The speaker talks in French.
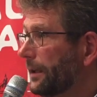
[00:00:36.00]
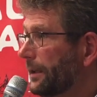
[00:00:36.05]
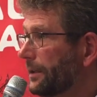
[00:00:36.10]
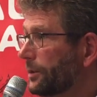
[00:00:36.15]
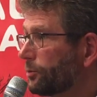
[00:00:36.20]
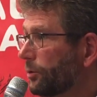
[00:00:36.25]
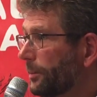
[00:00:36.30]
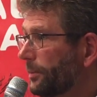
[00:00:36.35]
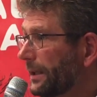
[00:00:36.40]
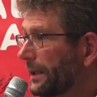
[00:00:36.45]
les
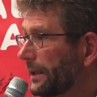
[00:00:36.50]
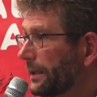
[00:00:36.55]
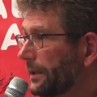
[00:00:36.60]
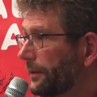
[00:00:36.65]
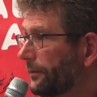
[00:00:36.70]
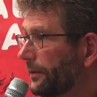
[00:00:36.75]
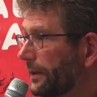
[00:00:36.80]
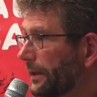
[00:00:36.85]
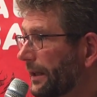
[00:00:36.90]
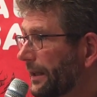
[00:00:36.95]
soins
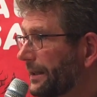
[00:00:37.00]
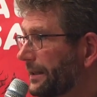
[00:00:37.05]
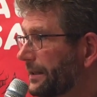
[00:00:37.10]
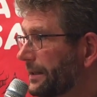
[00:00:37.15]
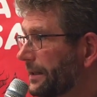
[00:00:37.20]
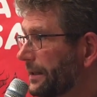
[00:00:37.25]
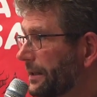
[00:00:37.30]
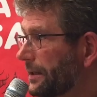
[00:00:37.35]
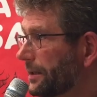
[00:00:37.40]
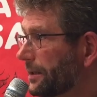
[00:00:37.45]
palliatifs
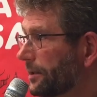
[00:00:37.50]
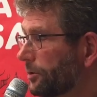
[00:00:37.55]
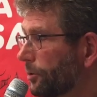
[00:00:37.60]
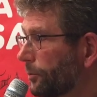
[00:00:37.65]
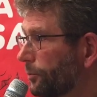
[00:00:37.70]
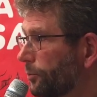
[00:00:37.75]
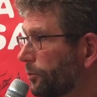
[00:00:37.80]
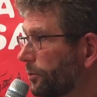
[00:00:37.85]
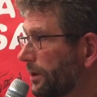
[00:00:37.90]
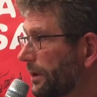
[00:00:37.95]
existent
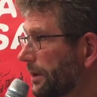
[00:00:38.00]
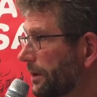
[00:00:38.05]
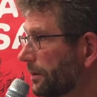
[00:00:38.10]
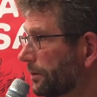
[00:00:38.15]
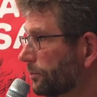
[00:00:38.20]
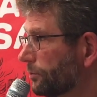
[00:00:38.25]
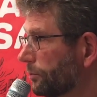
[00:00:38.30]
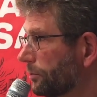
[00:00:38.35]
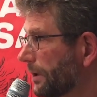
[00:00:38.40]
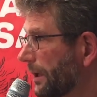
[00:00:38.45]
depuis
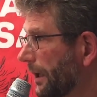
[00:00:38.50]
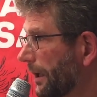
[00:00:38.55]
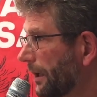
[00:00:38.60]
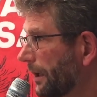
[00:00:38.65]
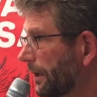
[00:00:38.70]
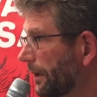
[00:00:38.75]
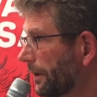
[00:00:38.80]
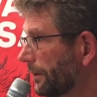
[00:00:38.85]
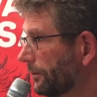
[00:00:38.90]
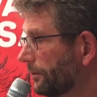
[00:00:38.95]
en tout
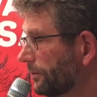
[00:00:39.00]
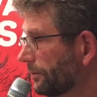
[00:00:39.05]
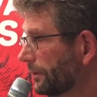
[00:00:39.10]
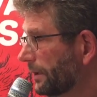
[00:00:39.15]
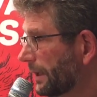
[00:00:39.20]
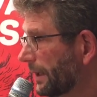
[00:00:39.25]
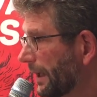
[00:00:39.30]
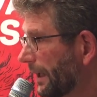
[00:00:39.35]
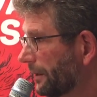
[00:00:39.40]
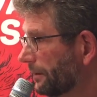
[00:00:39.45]
cas une
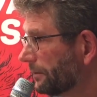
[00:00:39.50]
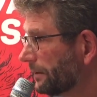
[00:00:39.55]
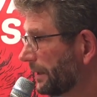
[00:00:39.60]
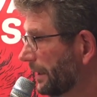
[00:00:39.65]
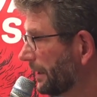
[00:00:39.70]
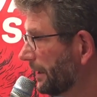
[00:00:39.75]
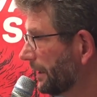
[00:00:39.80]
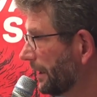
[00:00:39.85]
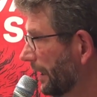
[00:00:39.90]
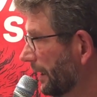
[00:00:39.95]

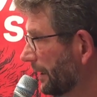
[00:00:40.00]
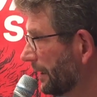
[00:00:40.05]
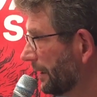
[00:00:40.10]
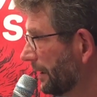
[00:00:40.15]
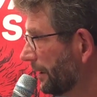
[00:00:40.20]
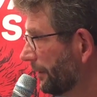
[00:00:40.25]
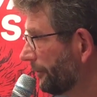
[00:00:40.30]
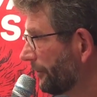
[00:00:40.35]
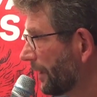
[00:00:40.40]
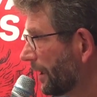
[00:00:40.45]
quarantaine
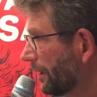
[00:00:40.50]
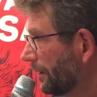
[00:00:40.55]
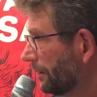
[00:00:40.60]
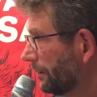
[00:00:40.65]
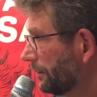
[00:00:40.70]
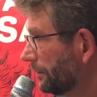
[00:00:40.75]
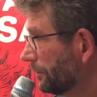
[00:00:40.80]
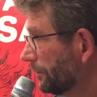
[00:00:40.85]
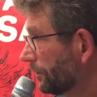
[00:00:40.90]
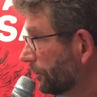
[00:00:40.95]
d'années,
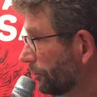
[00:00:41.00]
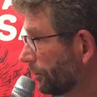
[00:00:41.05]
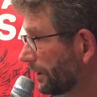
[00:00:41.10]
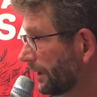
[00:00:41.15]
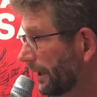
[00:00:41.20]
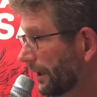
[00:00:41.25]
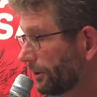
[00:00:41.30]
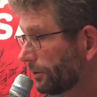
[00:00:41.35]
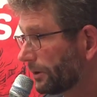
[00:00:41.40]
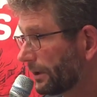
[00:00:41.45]
en
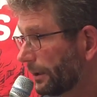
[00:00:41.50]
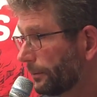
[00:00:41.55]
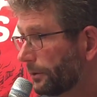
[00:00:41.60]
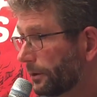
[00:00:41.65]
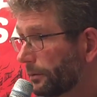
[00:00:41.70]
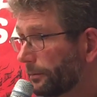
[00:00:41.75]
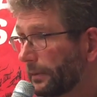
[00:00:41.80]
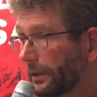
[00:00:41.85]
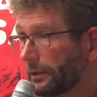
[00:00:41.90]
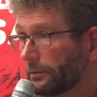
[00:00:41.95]
Angleterre
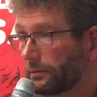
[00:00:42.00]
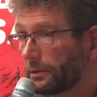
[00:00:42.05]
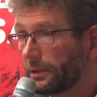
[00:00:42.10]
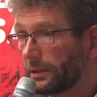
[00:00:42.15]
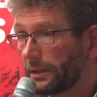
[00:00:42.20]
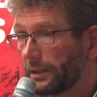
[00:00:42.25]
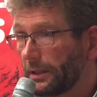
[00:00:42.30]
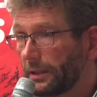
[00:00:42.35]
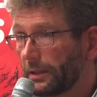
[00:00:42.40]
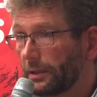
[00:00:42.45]
notamment, mais
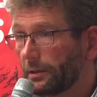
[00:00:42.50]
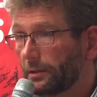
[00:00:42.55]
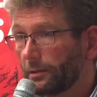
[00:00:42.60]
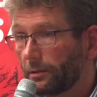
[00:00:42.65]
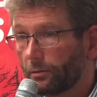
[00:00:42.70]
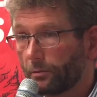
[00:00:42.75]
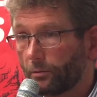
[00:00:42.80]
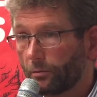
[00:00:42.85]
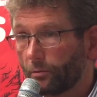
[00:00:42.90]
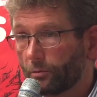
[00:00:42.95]
aussi
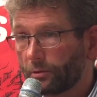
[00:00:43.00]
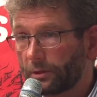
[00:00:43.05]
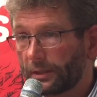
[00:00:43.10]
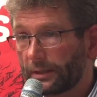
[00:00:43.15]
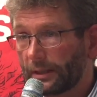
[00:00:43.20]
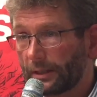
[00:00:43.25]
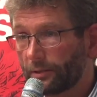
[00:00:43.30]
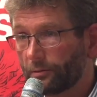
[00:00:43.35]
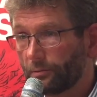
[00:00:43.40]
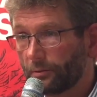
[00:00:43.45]
aux
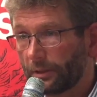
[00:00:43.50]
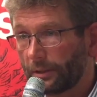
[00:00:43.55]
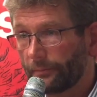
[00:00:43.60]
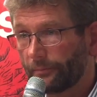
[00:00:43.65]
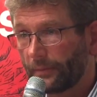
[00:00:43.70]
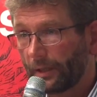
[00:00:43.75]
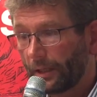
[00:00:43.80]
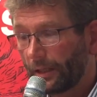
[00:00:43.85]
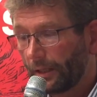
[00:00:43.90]
États-Unis.